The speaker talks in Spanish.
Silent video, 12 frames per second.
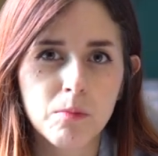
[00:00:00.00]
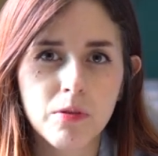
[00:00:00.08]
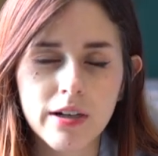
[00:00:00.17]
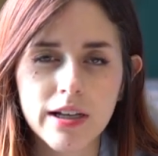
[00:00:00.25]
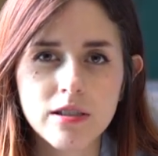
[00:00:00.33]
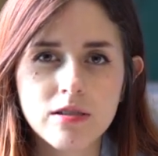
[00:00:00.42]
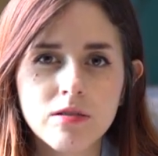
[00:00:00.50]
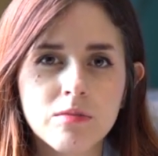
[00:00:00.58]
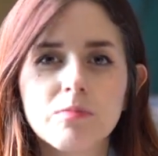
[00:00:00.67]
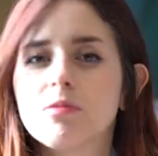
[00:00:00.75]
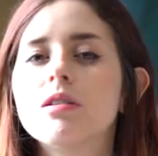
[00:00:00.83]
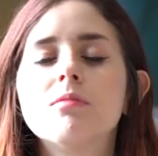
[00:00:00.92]
Por
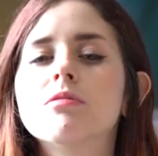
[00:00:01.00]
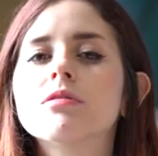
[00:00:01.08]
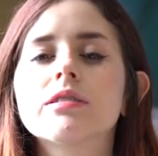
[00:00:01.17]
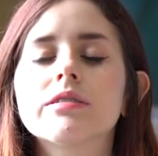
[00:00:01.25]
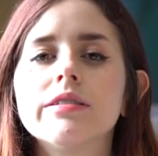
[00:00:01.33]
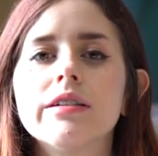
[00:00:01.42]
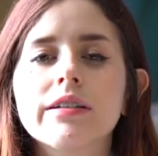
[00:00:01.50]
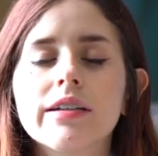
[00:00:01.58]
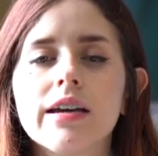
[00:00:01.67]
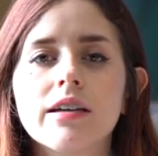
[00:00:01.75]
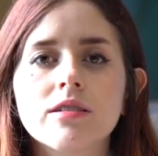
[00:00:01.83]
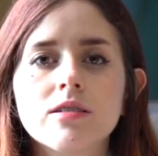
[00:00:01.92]
eso podemos decir
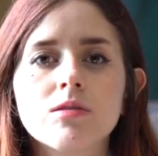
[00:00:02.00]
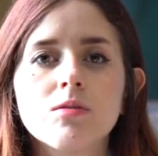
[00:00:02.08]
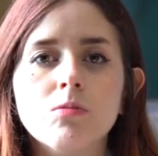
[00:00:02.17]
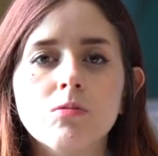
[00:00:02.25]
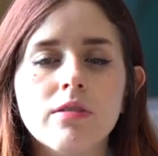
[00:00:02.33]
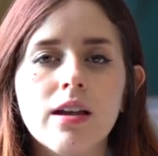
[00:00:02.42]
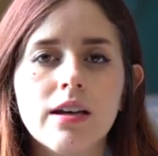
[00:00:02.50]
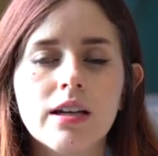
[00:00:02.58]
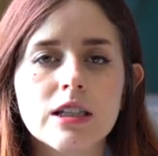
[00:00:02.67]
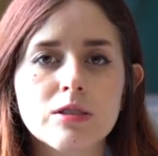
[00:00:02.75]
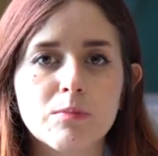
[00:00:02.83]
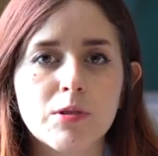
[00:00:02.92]
que es una
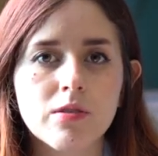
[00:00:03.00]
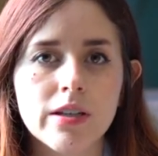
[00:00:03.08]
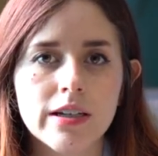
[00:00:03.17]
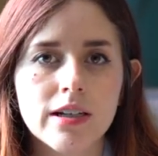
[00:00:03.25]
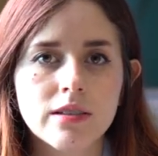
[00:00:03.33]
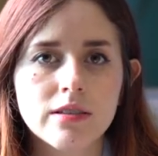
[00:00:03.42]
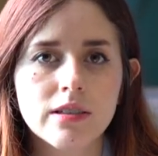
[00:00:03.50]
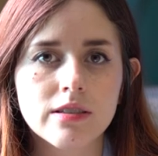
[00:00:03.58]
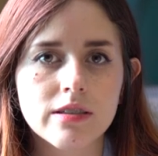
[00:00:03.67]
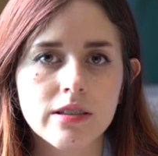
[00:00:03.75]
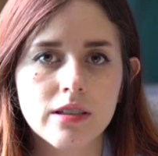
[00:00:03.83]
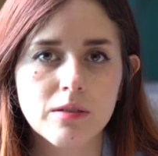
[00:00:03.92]
de las pioneras
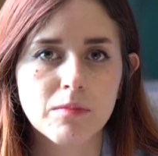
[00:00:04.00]
del cine